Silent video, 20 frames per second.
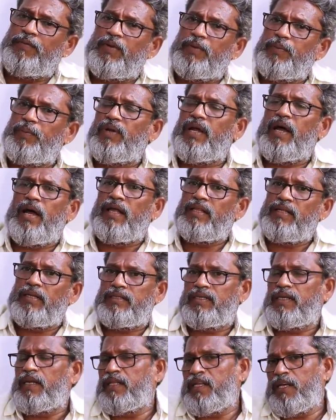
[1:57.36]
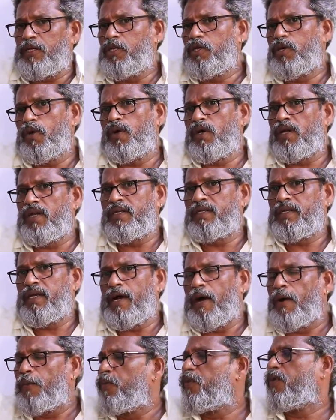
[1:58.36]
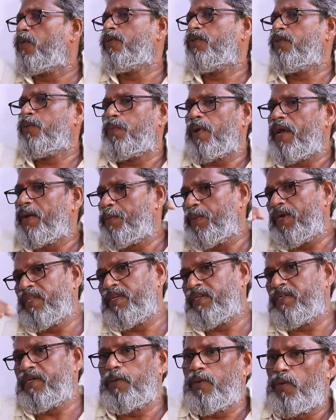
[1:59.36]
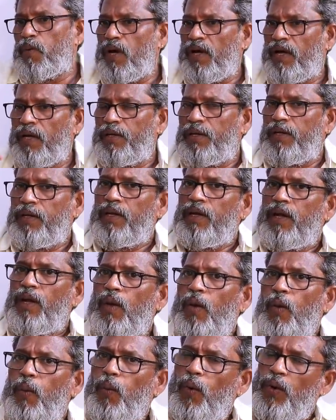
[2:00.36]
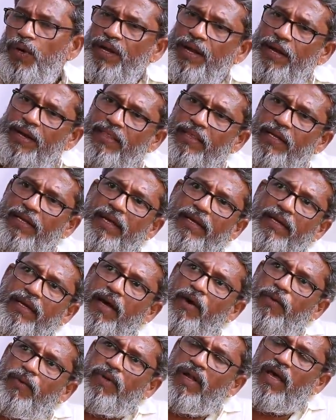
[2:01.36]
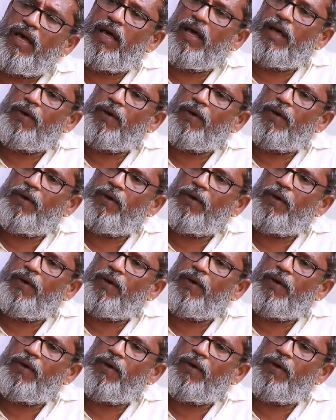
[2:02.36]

விரும்புகிற ஆதர்ஷம் அந்த ஹீரோக்களுக்கு அவங்க வந்து பயன்படுத்திக்கிட்டே வருவாங்க ஒரு இடத்துல என்ன ஆகும்னா